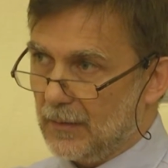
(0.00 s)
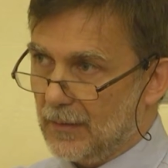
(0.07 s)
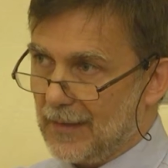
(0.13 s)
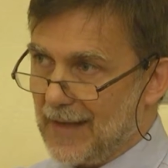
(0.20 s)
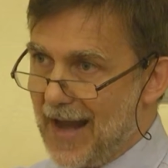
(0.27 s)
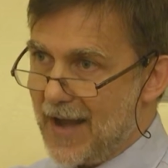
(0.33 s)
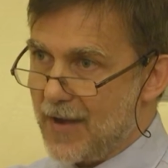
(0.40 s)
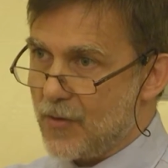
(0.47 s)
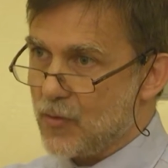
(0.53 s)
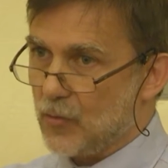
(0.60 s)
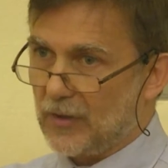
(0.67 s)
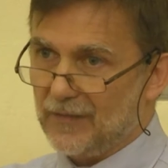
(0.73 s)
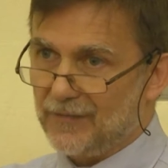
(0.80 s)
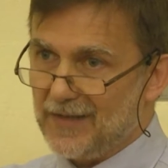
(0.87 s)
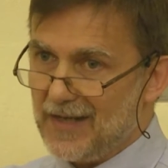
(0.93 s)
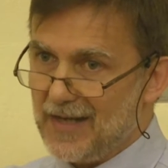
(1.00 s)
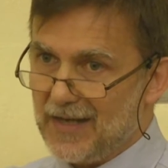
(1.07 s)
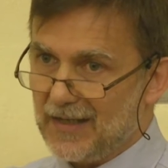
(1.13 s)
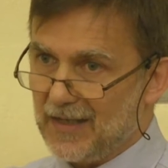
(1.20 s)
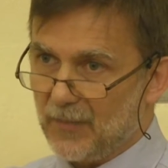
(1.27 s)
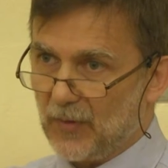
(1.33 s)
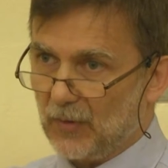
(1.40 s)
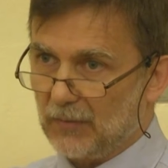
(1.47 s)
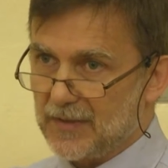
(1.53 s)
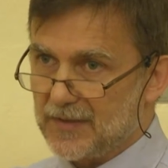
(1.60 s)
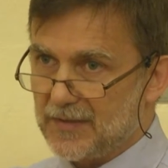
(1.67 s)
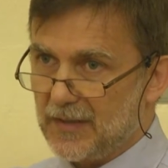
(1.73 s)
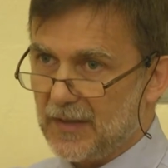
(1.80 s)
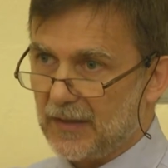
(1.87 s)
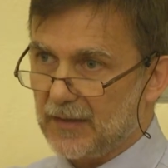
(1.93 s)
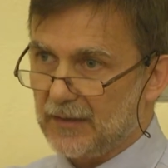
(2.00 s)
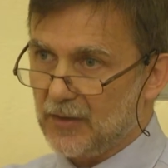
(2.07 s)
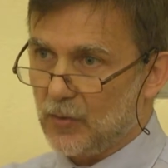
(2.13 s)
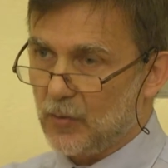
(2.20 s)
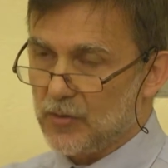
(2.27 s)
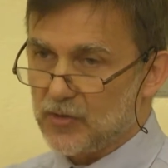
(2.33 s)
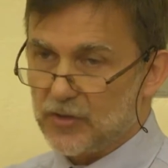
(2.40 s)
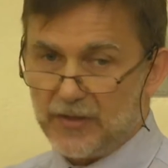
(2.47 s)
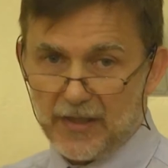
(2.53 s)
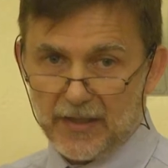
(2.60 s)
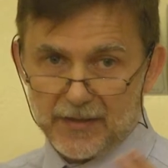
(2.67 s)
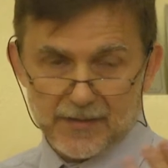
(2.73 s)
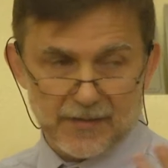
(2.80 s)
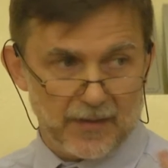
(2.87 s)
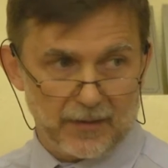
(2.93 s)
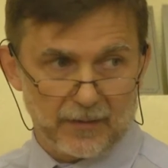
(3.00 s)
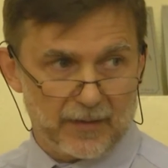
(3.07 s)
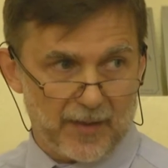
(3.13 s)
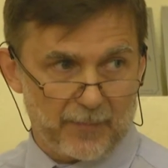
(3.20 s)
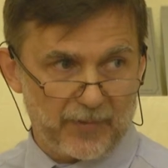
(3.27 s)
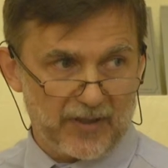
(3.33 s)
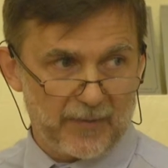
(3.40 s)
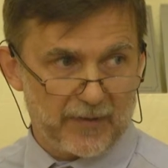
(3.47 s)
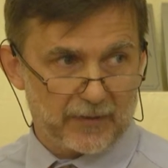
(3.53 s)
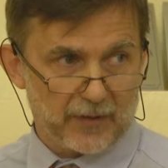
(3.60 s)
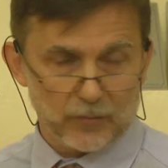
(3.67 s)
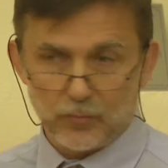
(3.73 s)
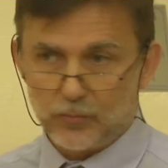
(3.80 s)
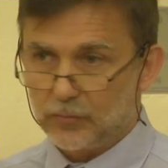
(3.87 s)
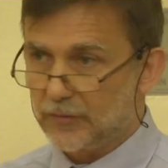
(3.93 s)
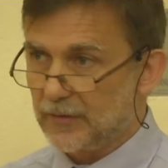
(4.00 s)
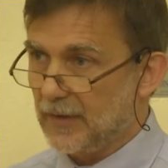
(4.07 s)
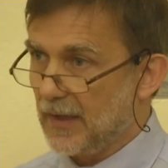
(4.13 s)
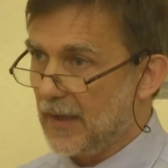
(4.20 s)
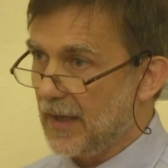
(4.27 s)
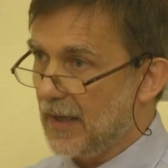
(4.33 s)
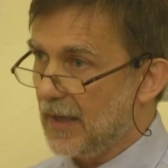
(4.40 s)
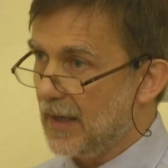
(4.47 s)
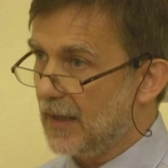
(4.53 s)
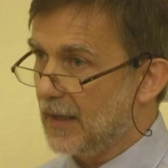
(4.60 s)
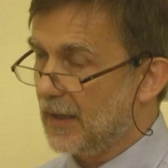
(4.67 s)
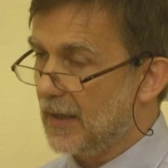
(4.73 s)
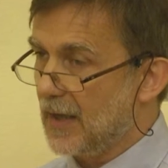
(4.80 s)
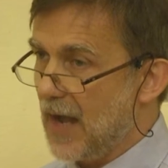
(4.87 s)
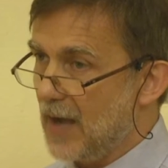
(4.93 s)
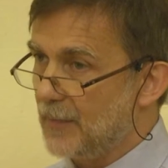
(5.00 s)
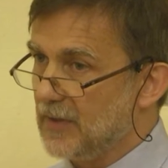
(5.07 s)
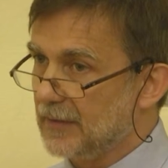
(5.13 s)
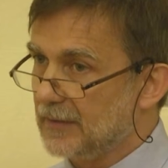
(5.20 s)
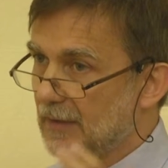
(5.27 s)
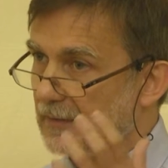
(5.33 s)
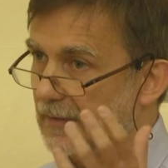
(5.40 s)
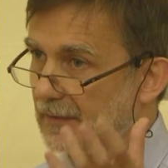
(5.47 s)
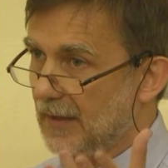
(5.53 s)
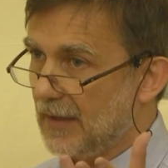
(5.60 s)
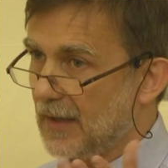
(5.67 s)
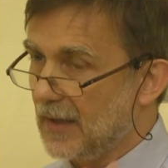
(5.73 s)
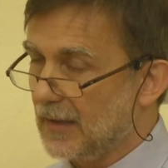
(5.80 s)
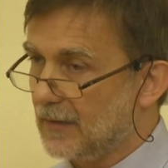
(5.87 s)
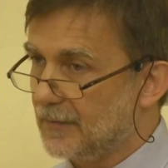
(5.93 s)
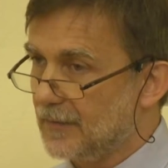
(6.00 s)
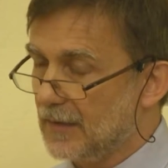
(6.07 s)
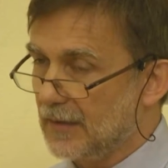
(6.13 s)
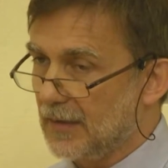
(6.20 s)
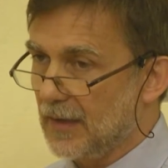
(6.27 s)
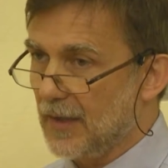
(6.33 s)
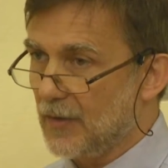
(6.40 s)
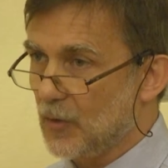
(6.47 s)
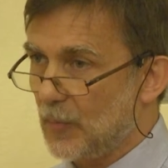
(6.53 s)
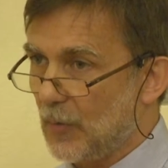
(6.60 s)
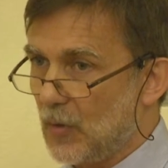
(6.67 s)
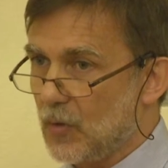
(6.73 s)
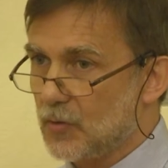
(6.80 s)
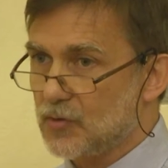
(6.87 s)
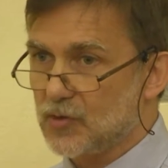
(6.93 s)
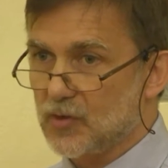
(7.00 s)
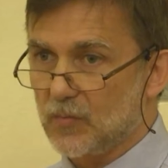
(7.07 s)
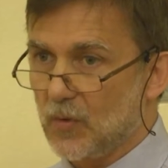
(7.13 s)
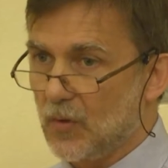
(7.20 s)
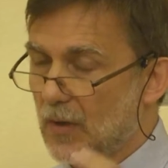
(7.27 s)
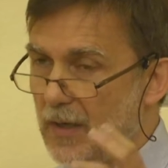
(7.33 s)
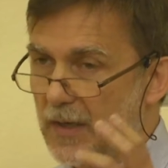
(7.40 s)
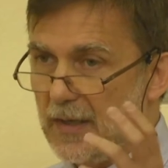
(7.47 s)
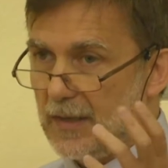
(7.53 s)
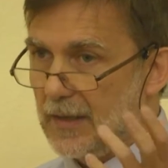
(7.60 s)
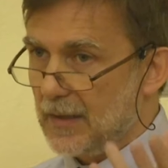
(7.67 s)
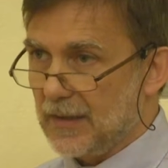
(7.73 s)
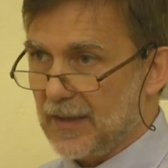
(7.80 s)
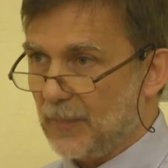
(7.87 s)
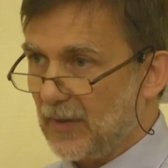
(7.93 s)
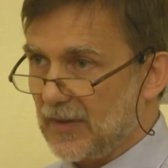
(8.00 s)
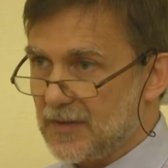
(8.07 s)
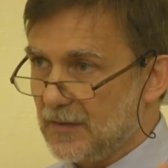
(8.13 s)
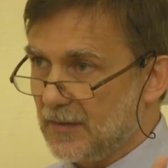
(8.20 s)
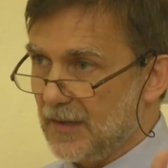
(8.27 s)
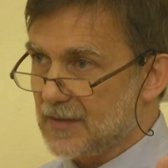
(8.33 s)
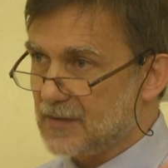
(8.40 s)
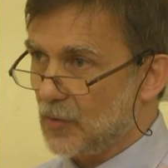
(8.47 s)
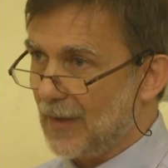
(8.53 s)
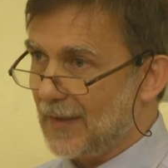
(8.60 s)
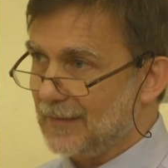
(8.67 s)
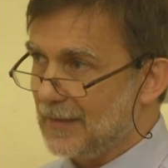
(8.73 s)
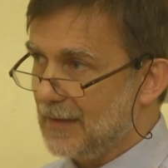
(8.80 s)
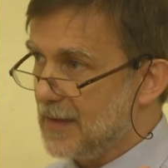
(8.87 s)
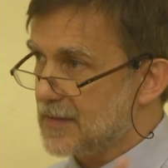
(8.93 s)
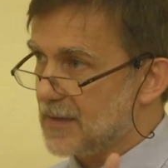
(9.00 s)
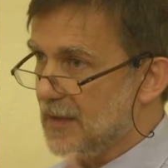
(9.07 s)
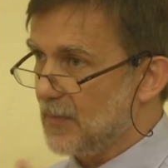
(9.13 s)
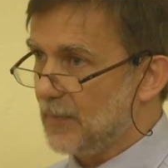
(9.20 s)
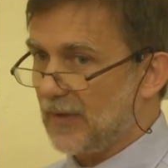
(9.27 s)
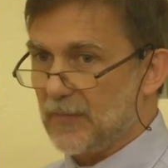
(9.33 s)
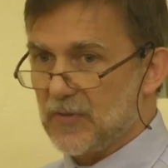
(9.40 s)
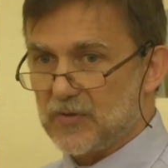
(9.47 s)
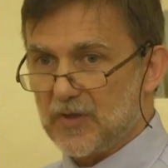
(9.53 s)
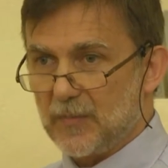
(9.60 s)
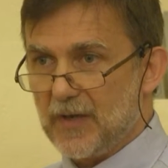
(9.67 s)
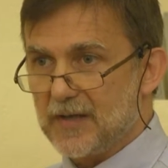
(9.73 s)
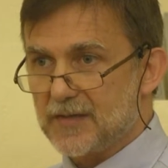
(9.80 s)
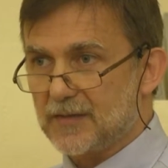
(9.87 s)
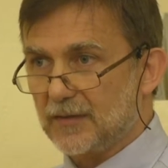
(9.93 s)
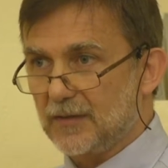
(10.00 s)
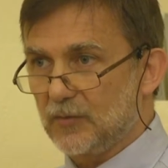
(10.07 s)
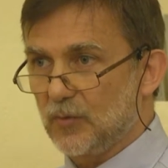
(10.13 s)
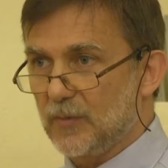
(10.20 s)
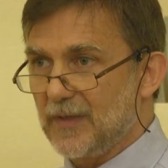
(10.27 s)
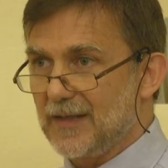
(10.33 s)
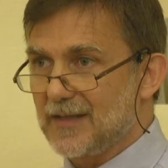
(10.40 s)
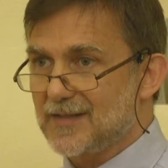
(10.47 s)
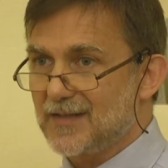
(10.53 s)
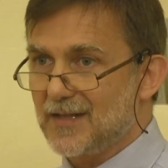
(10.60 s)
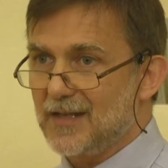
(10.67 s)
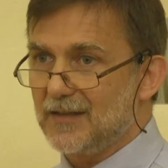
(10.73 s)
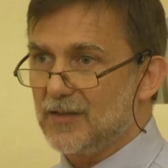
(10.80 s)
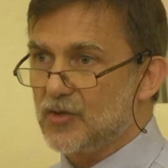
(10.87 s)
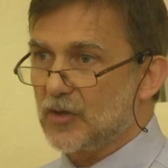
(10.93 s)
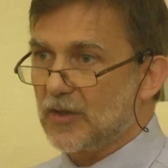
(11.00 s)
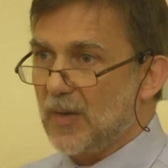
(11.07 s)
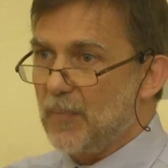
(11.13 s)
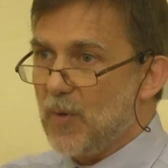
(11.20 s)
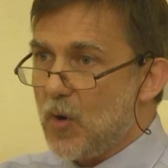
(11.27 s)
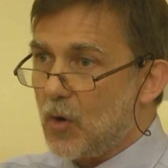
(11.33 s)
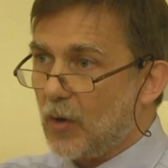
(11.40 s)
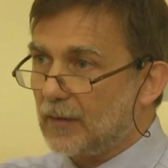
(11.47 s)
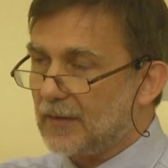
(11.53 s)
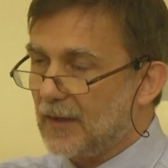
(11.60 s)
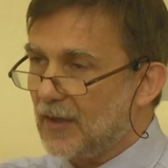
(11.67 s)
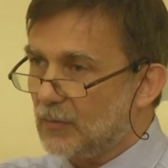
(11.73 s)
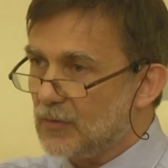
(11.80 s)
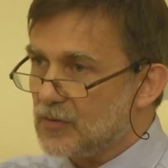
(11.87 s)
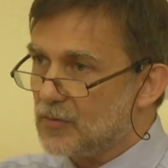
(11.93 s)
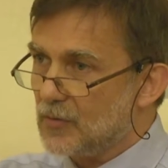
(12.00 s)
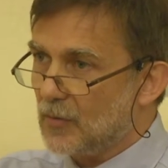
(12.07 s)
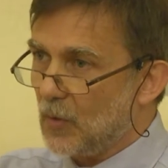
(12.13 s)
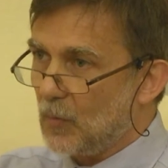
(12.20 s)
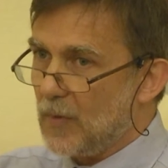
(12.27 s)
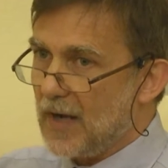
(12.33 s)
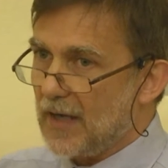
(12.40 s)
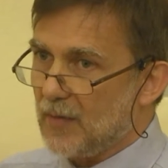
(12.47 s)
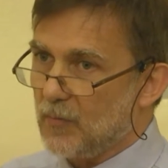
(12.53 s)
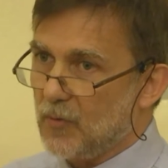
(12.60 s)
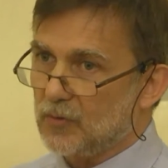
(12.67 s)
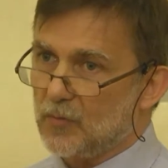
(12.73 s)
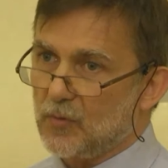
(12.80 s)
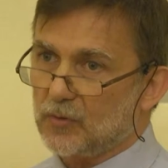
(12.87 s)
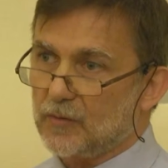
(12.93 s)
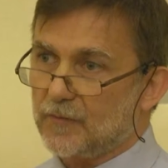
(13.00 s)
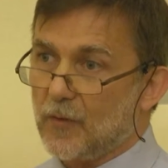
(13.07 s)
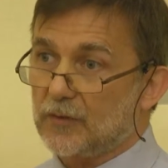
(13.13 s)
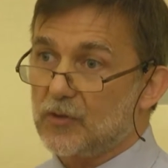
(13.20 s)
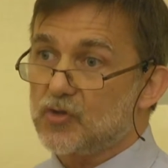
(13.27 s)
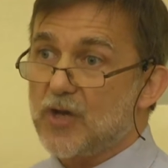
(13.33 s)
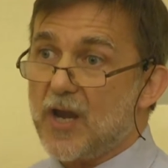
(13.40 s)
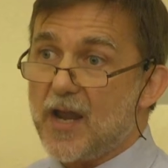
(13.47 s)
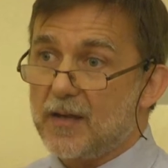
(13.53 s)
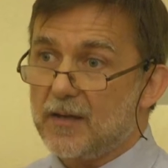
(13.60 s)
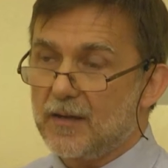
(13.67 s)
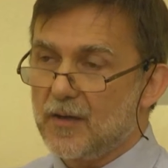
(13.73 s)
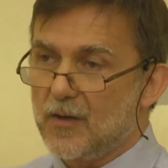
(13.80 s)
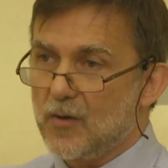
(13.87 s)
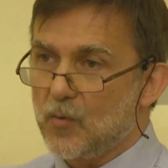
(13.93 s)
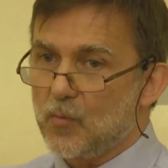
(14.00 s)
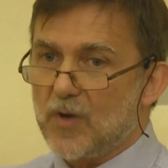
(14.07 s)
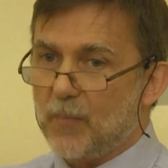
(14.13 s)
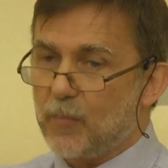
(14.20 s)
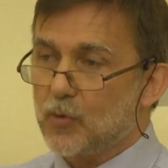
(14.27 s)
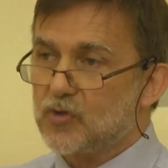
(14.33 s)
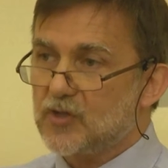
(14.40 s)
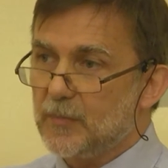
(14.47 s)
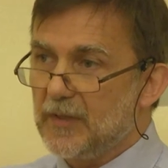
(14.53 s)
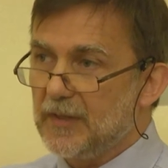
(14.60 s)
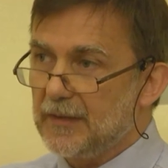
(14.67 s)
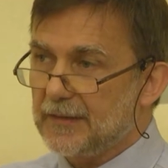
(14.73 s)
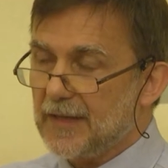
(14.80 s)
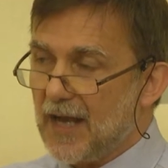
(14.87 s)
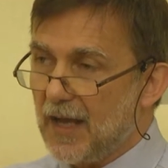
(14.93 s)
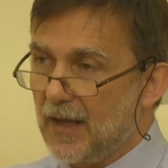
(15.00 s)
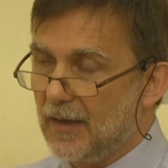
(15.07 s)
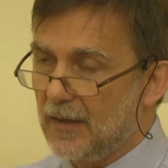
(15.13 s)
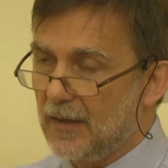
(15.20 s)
l'anno che viene per una serie di coincidenze, la prima tra tutte è eh, Habitat 3 alla fine dell'anno prossimo, la presidenza olandese nel primo semestre del 2016 che porta la questione urbana in modo molto forte, c'è una possibilità